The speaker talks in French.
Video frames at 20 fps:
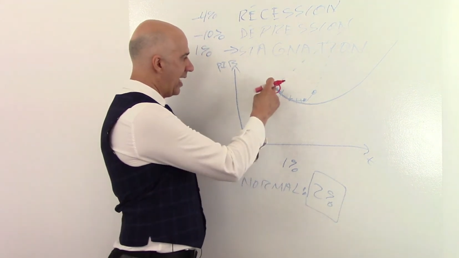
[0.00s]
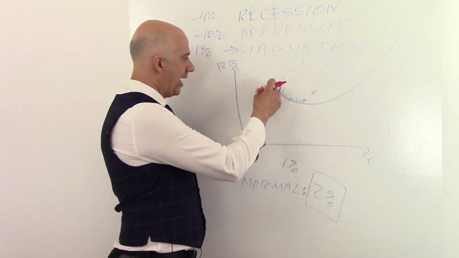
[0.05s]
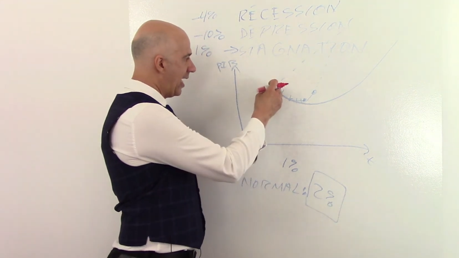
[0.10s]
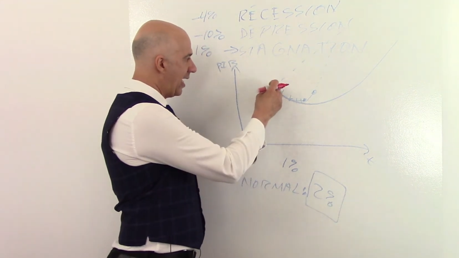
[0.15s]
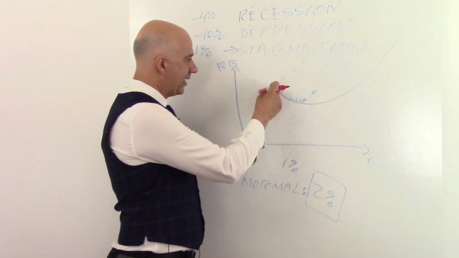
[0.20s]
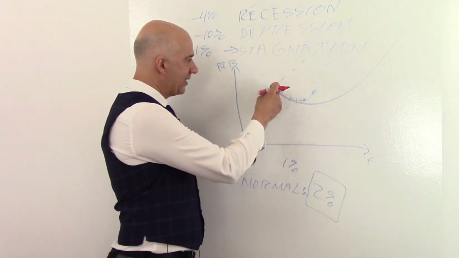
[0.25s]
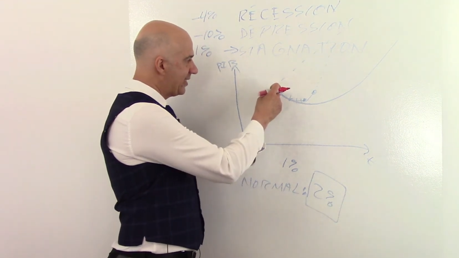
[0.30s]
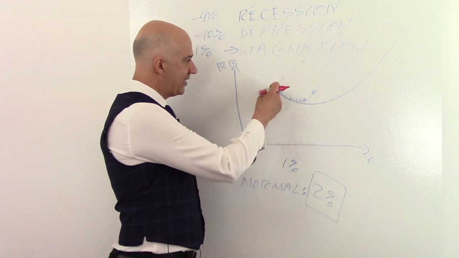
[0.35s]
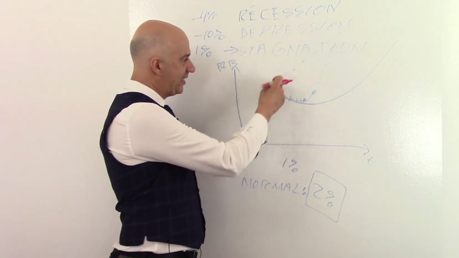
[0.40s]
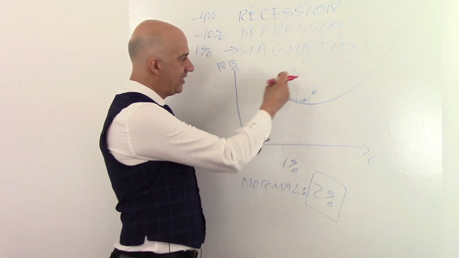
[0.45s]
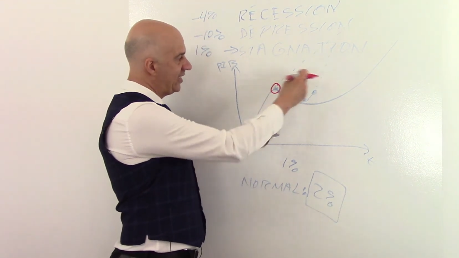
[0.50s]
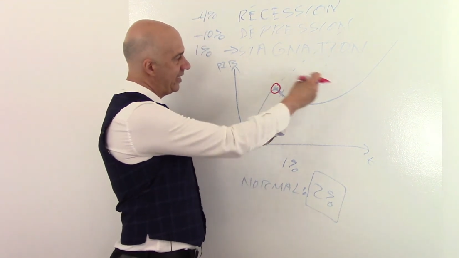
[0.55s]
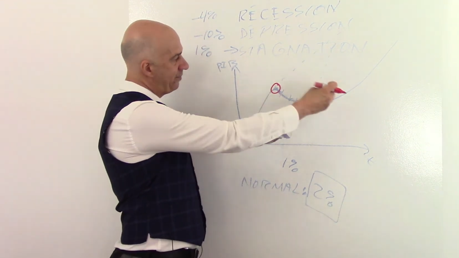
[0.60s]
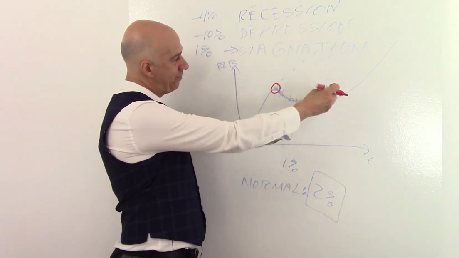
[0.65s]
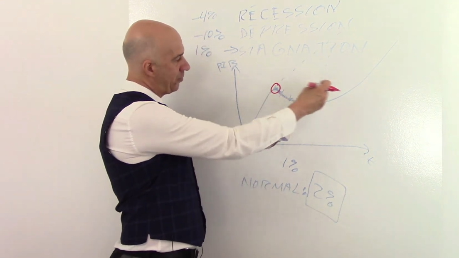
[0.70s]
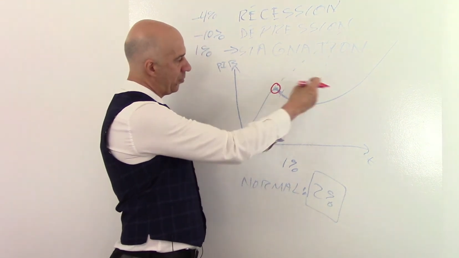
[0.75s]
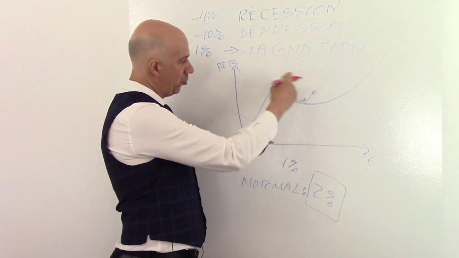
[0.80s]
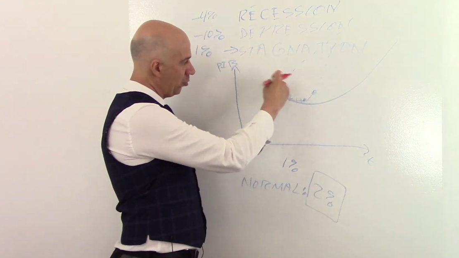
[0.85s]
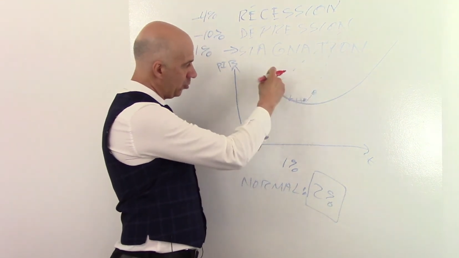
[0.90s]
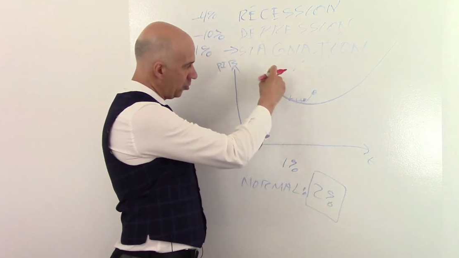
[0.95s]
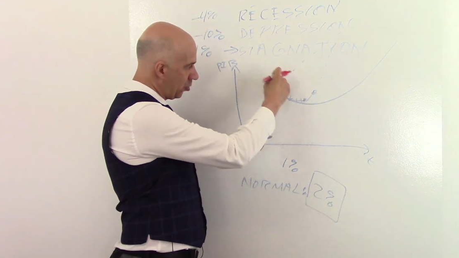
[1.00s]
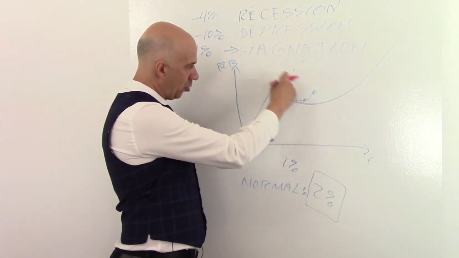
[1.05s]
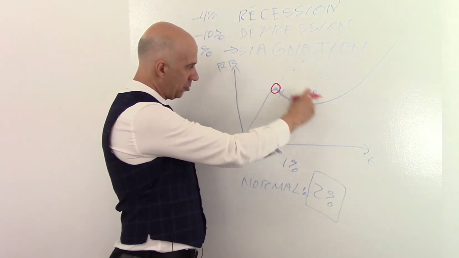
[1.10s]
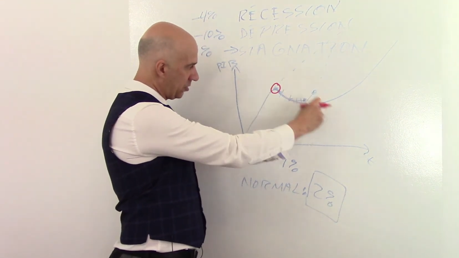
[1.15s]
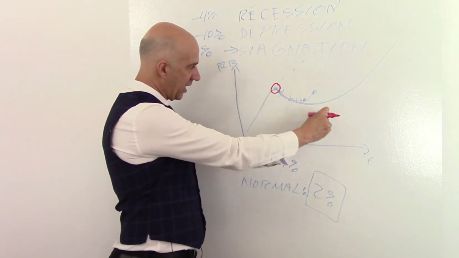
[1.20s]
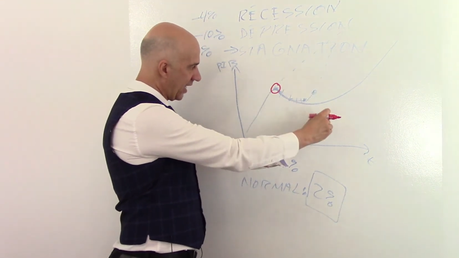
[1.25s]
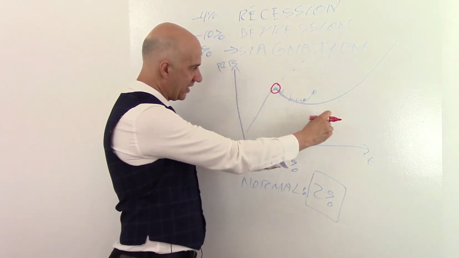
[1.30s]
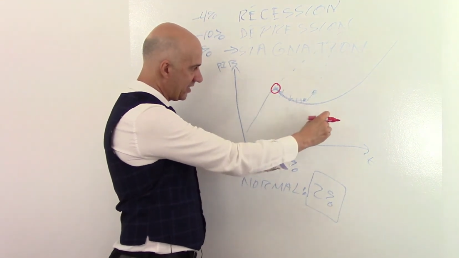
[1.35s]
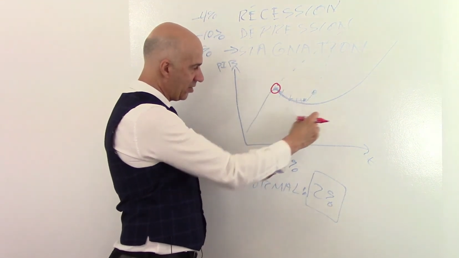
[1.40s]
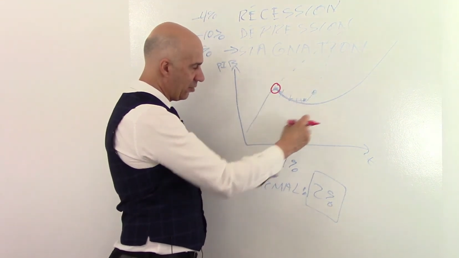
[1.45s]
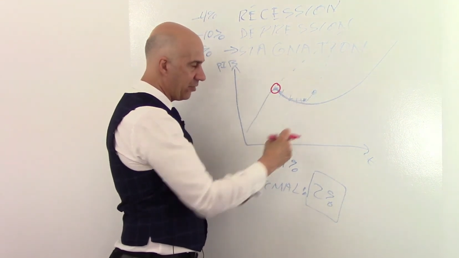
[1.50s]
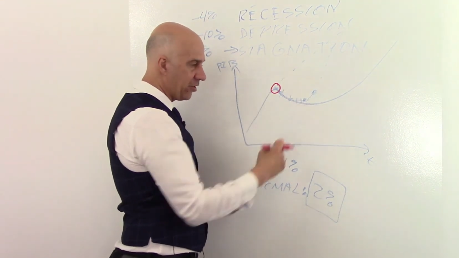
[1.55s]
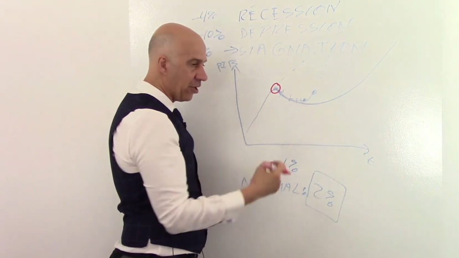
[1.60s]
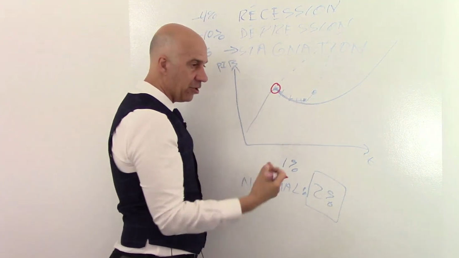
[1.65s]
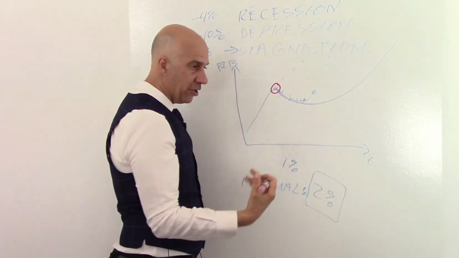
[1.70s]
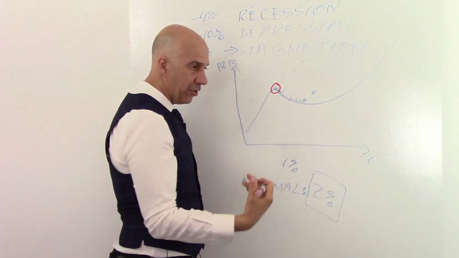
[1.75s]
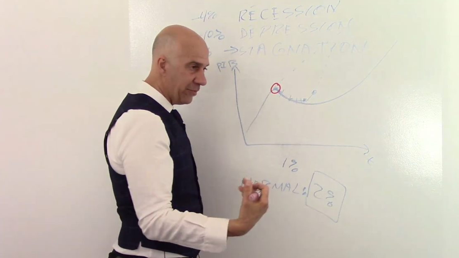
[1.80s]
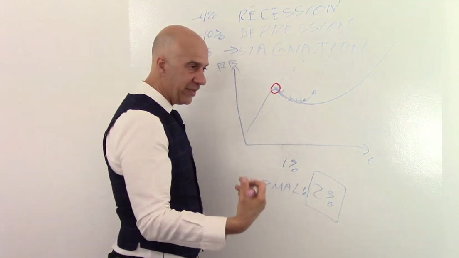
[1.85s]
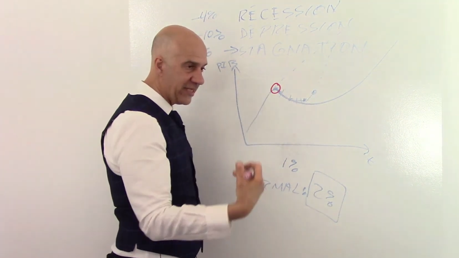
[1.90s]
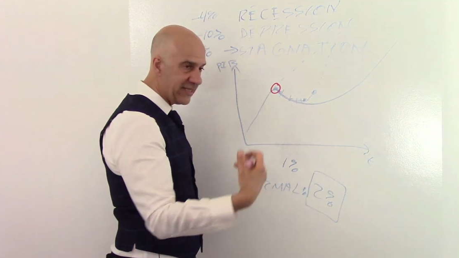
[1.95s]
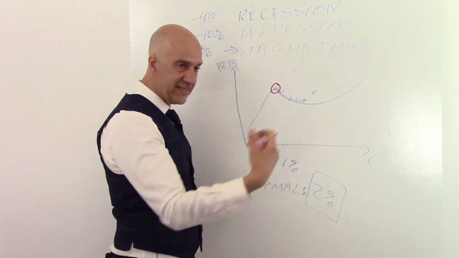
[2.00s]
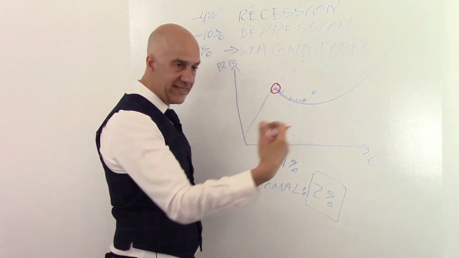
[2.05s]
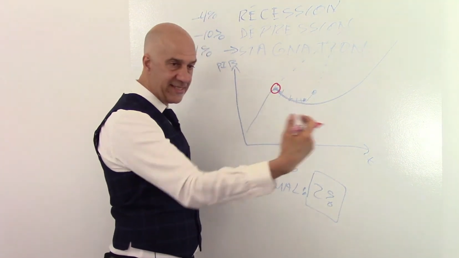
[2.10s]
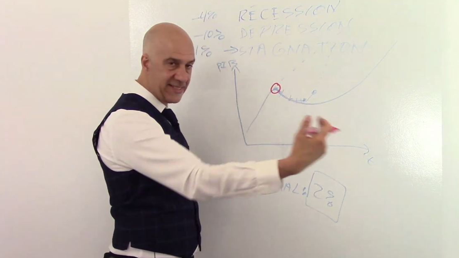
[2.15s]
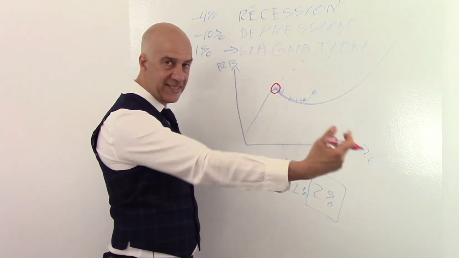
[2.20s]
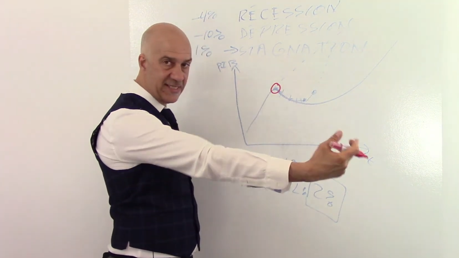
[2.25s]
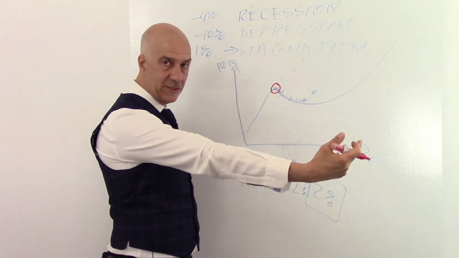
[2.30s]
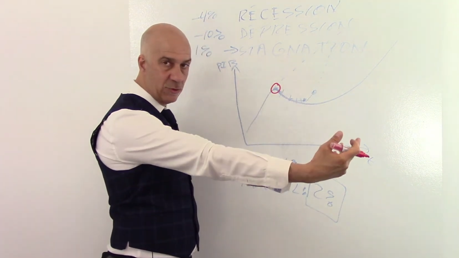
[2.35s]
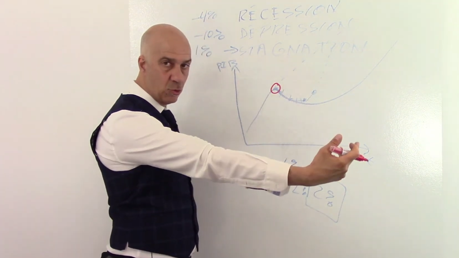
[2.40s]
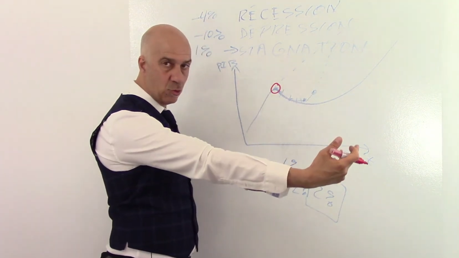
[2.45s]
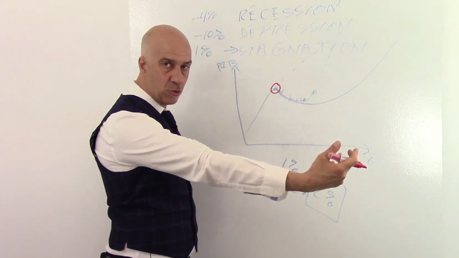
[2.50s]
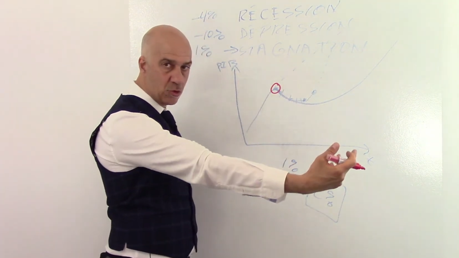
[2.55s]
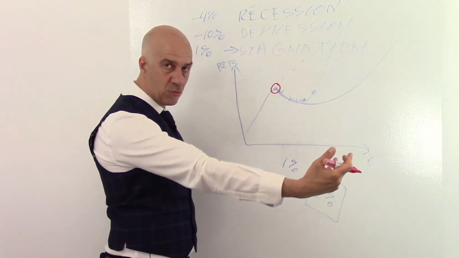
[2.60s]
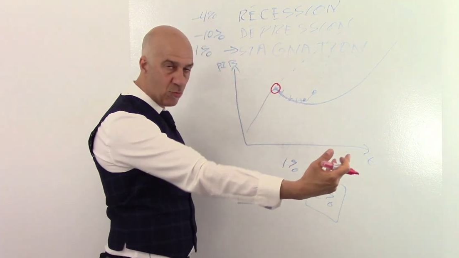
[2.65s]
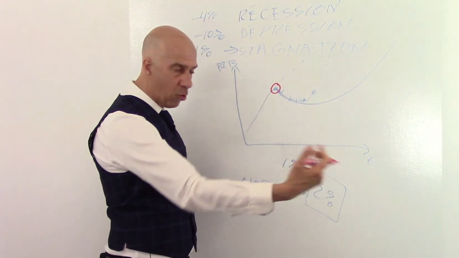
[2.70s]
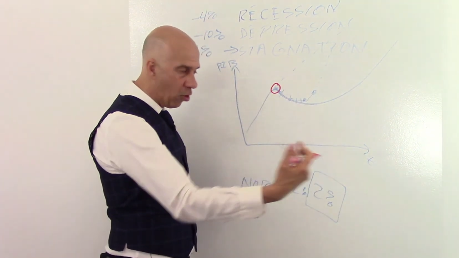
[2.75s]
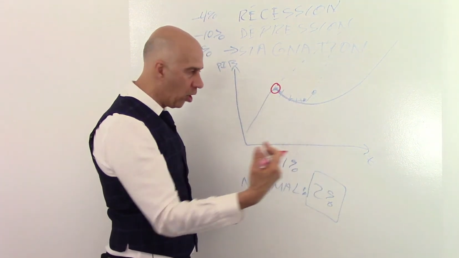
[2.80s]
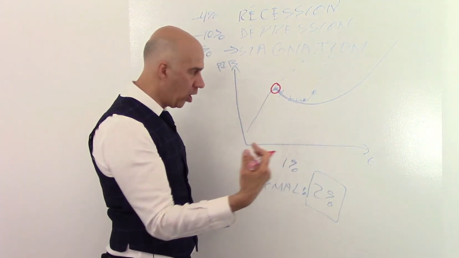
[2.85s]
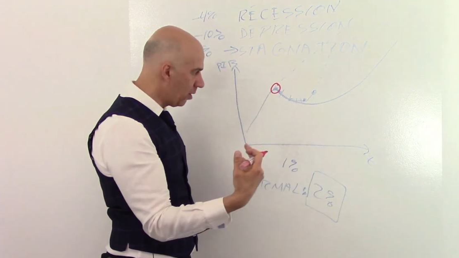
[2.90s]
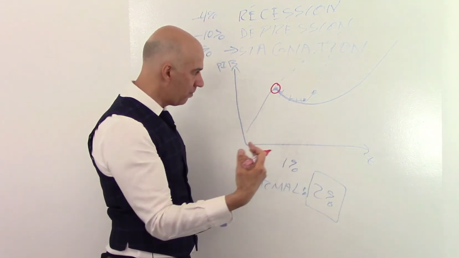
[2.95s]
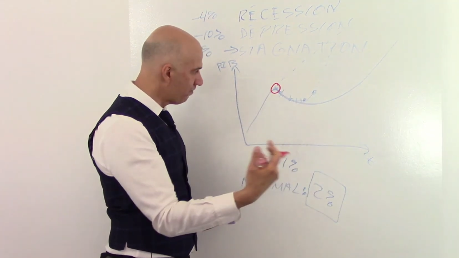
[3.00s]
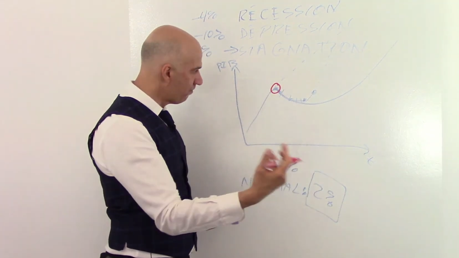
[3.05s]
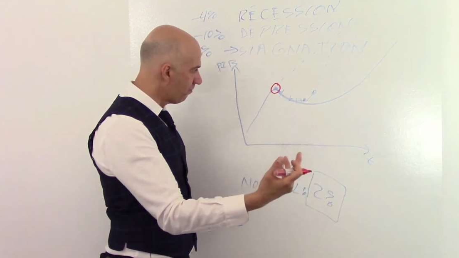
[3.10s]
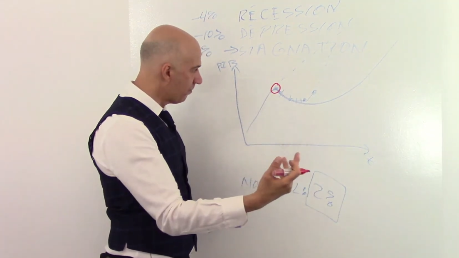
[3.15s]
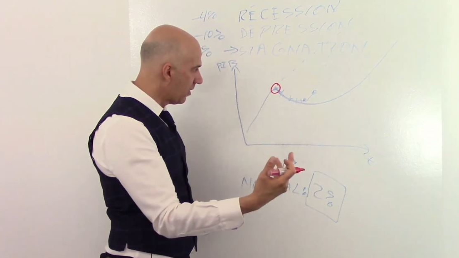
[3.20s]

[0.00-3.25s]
anticipent une contraction économique d'ici 12 mois,